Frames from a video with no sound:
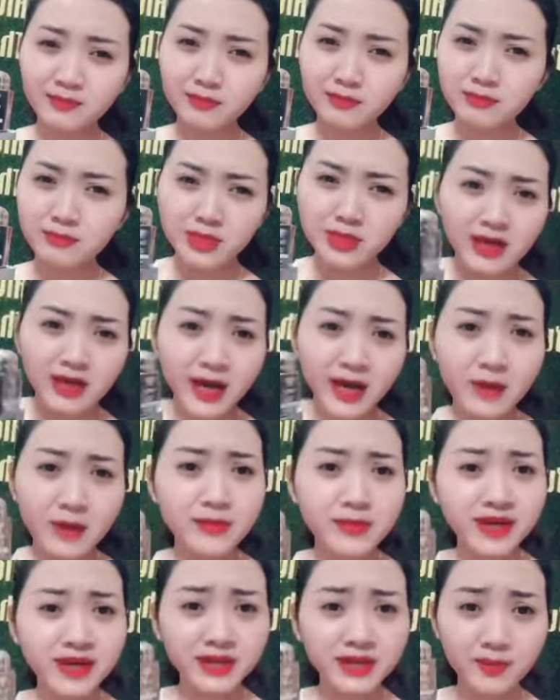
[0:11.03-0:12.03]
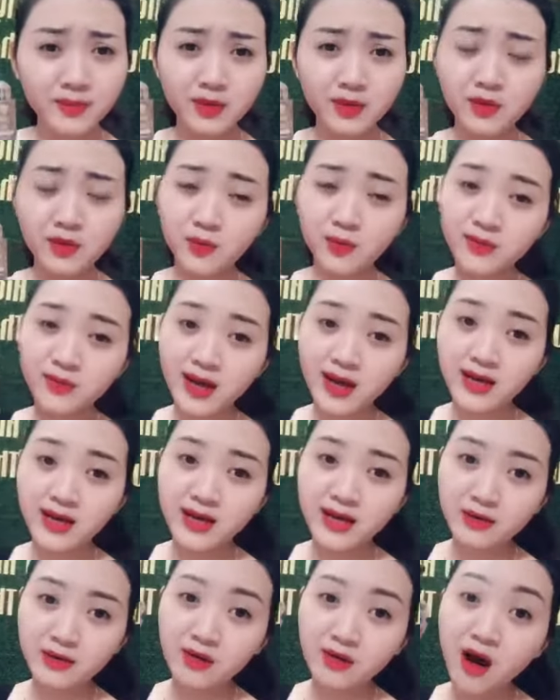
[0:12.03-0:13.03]
những ngày hôm nay thì mọi người cũng thấy
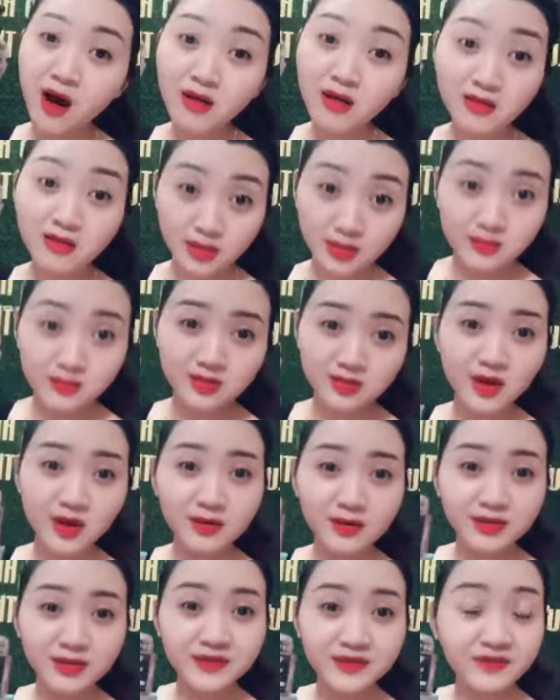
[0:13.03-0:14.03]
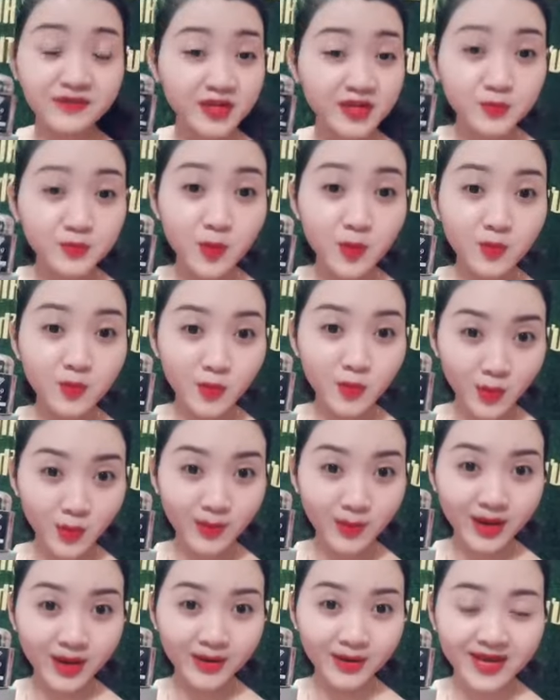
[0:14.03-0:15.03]
là nó hot rần rần trên Facebook đúng không
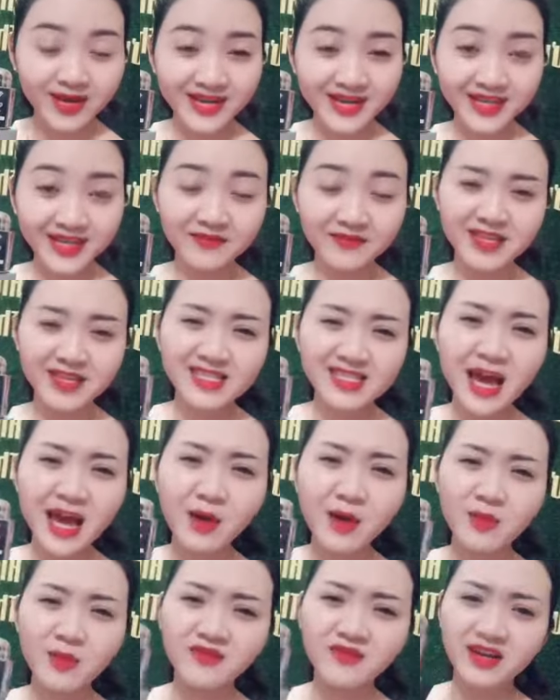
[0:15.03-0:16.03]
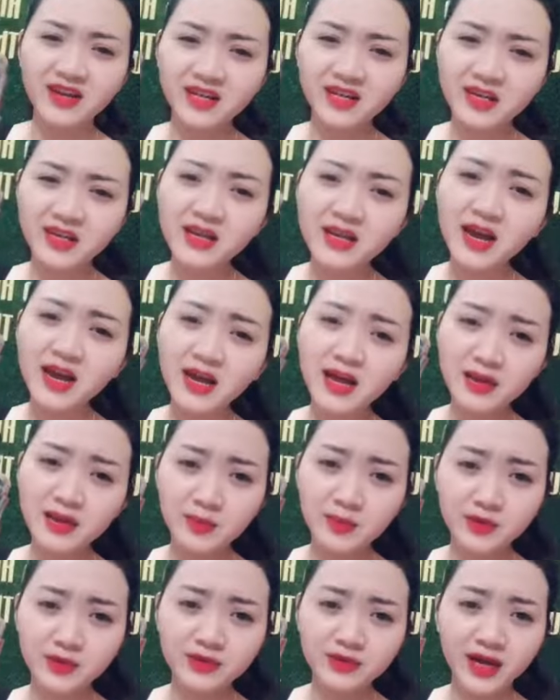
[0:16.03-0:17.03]
nào tại vì sao bởi vì cái thiết kế là
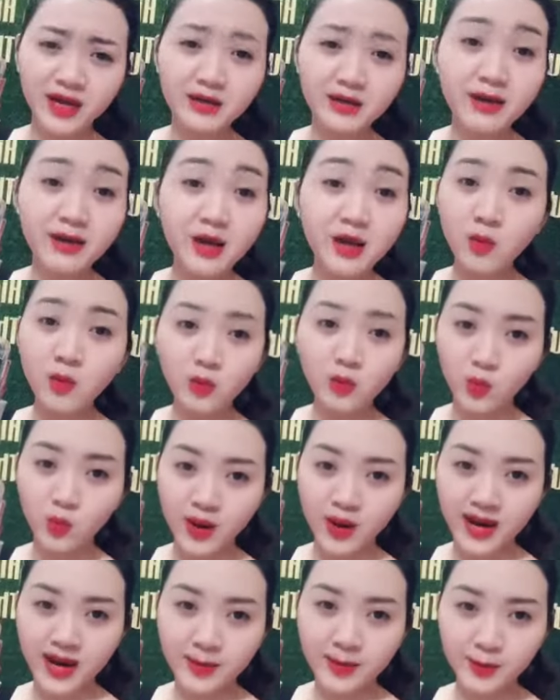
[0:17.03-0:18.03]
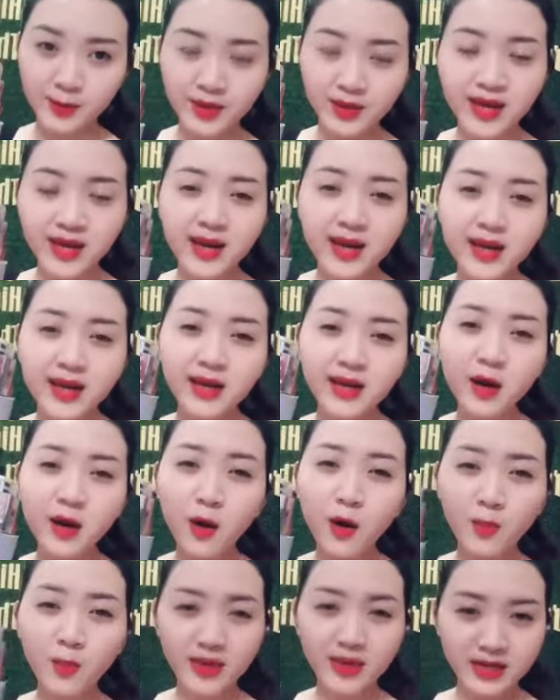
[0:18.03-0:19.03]
mọi người thấy nó đã không đụng hàng rồi cái
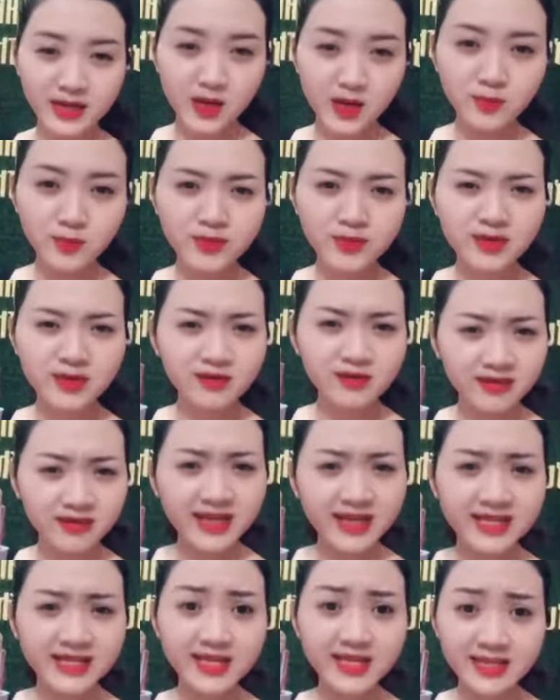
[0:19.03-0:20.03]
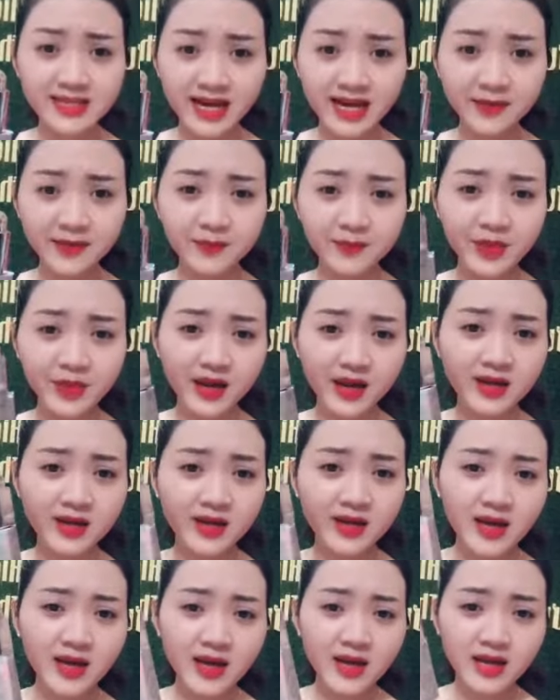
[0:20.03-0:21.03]
hộp inox cực kỳ chắc chắn đấy
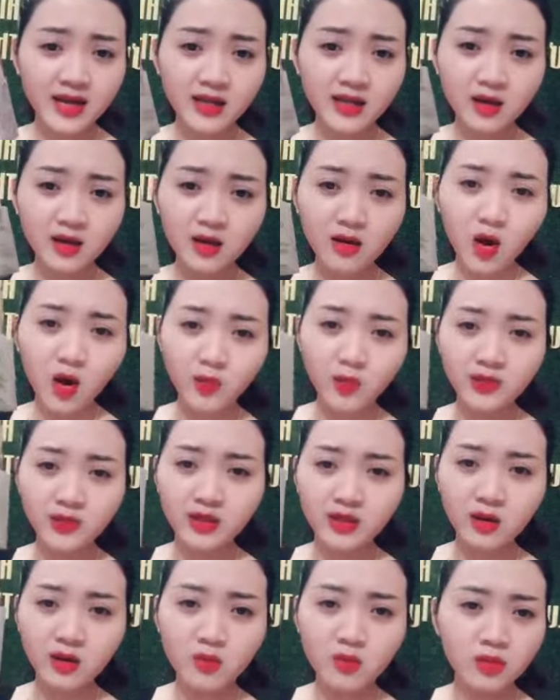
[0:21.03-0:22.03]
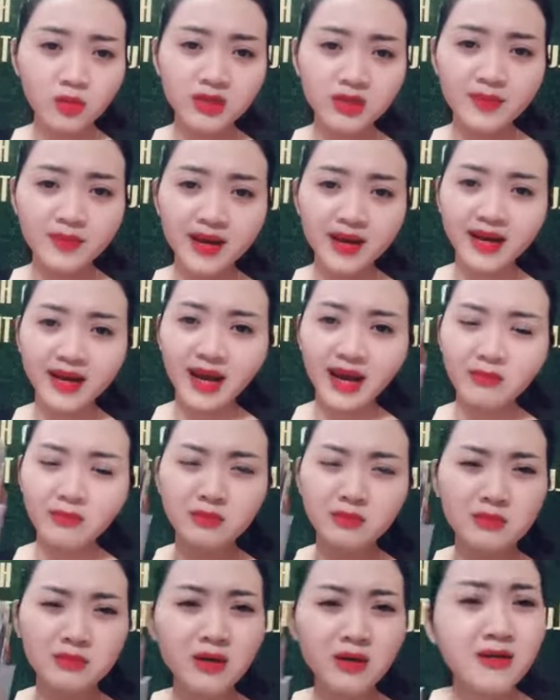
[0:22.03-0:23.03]
cái thân hộp thì không còn gì bàn cãi
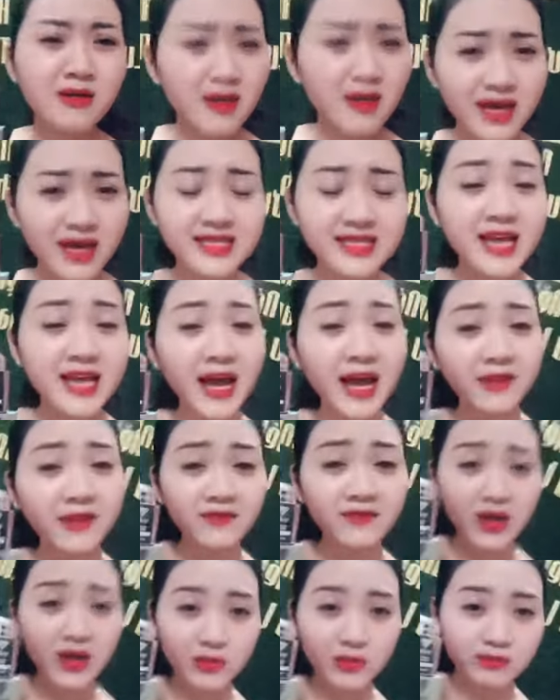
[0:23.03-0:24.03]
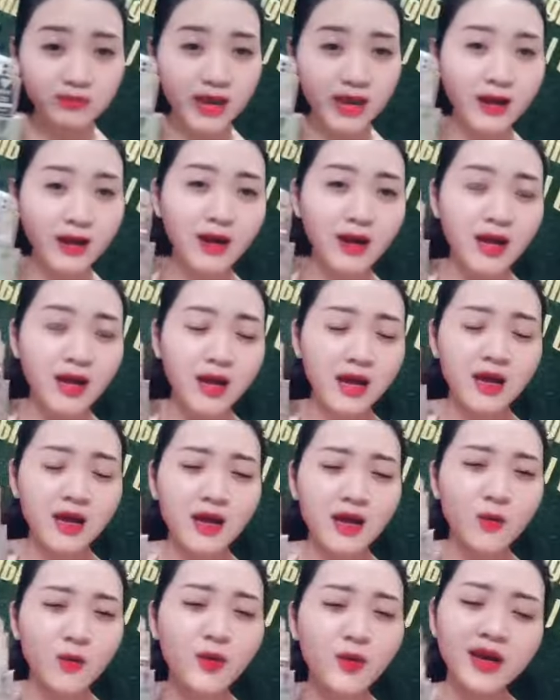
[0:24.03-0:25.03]
nó rất là sang và đã nói là
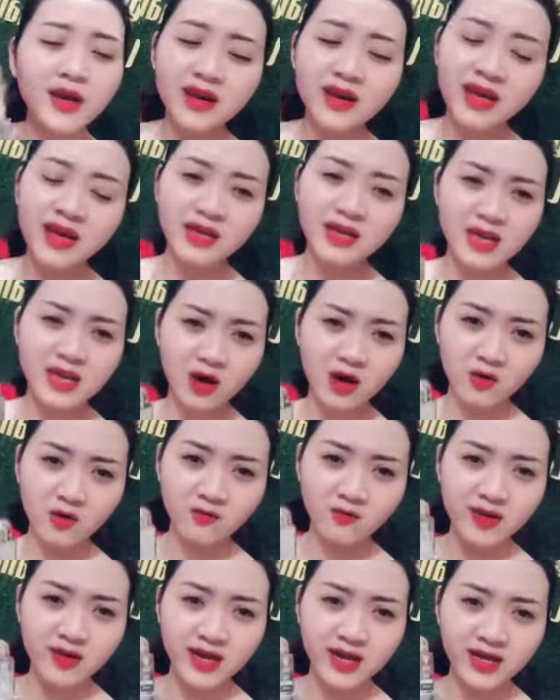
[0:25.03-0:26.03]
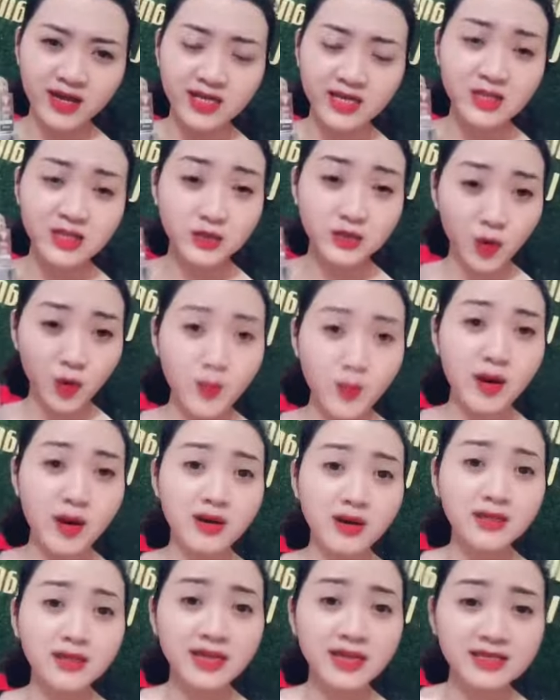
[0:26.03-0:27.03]
Willady đi đầu về cái sự đổi
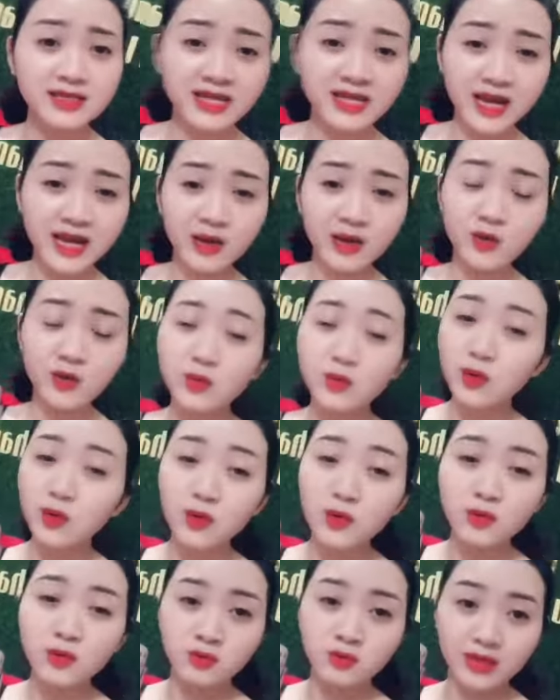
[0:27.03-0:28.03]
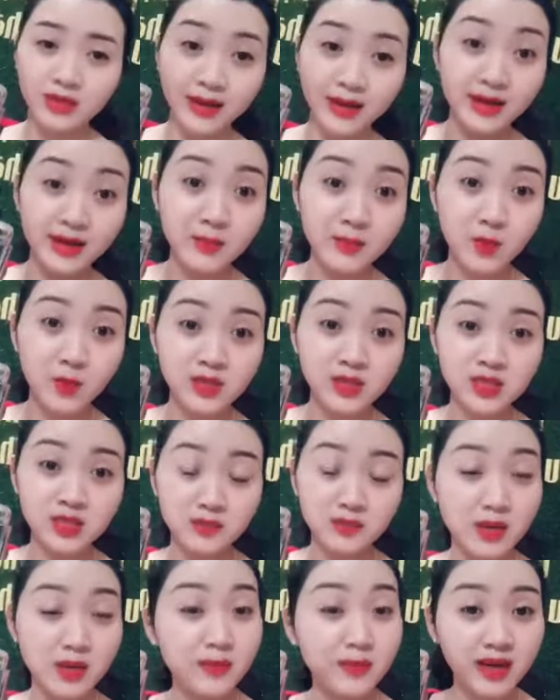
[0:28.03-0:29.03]
mới thành ra luôn luôn tạo nên một cái sự
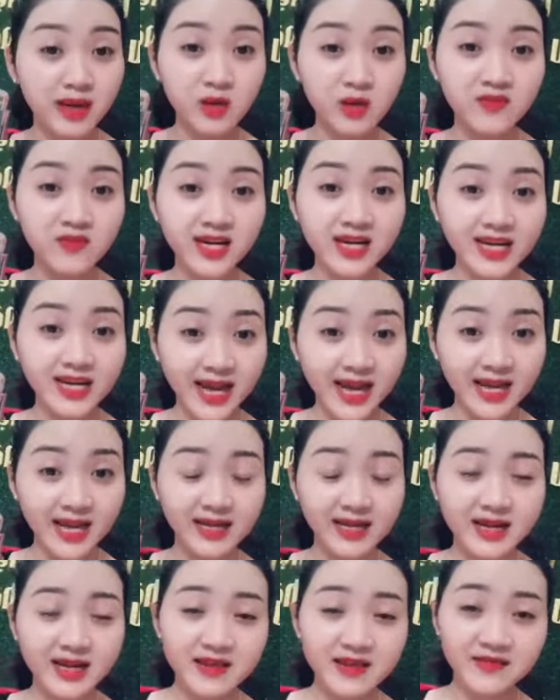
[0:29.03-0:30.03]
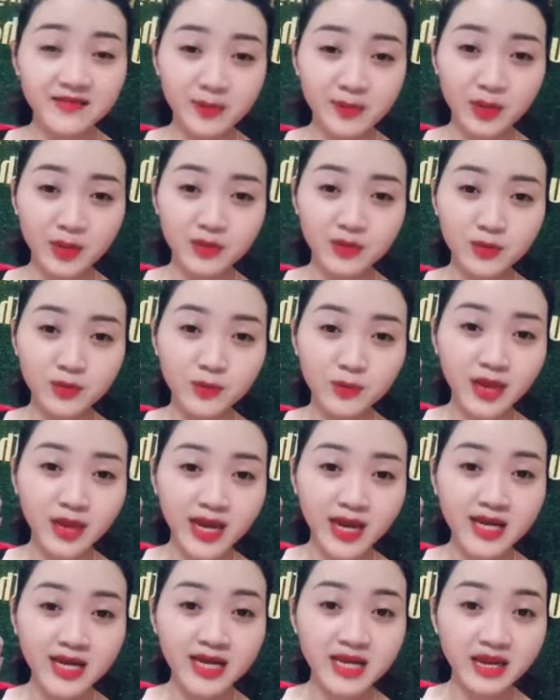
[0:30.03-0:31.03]
mới mẻ đối với khách hàng và mọi người cũng
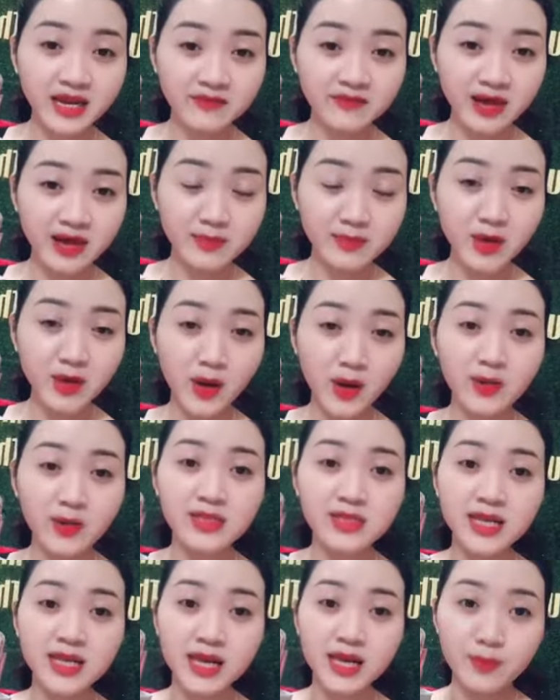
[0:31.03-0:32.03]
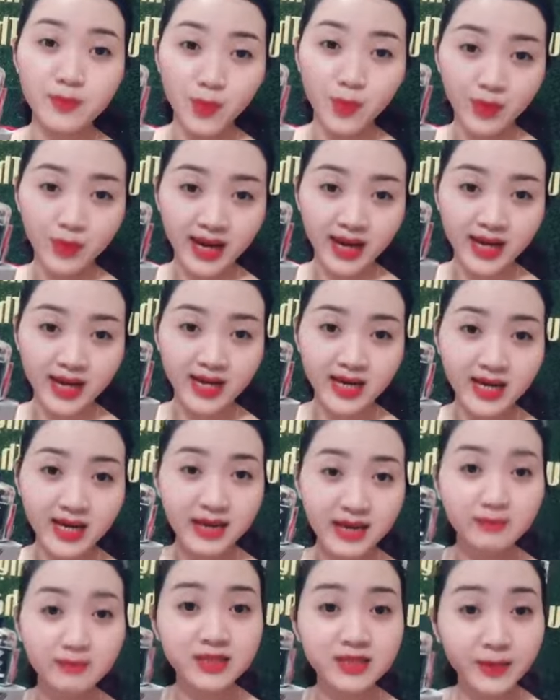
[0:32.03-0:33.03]
thấy đi kèm với em nó sẽ là một cái cây
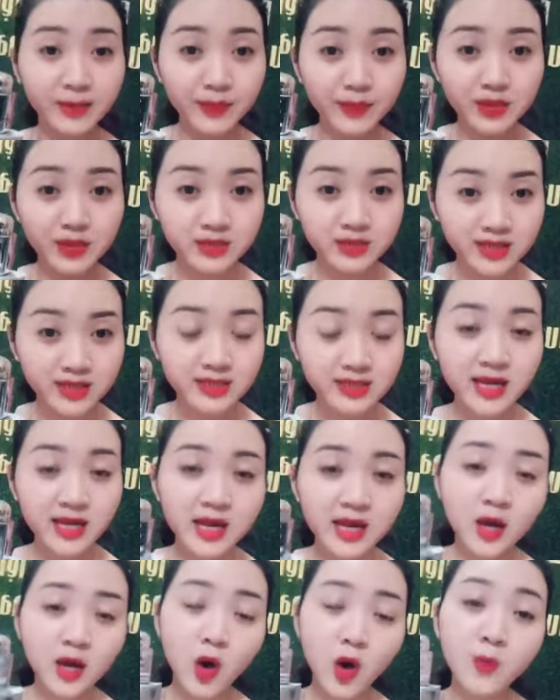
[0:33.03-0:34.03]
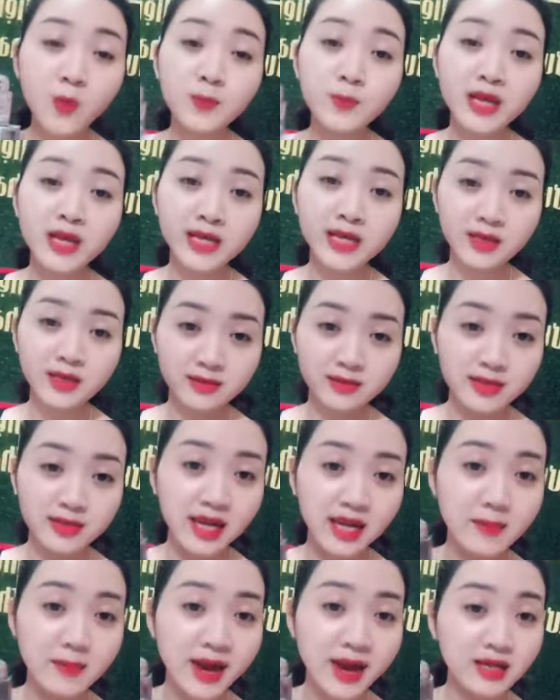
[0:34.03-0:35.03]
nam châm từ tính hút đi những
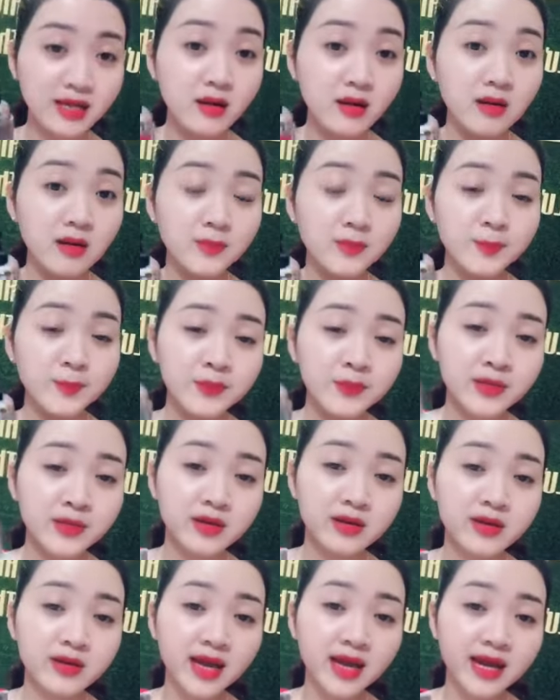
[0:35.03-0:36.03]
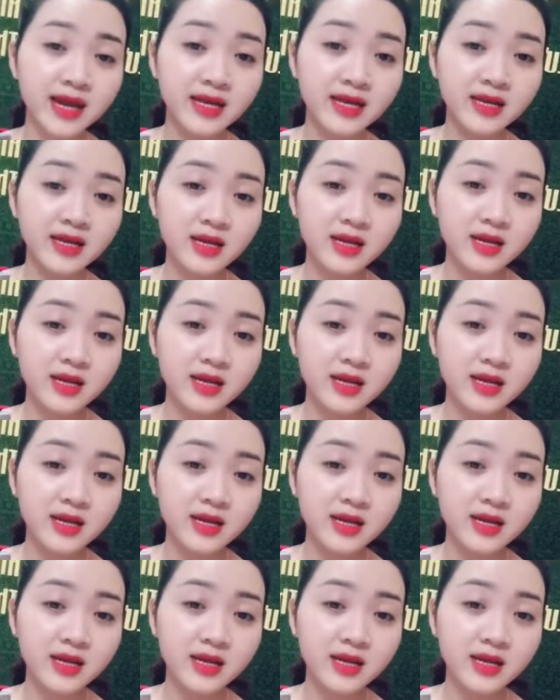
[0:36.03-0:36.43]
cái bã nhờn những cái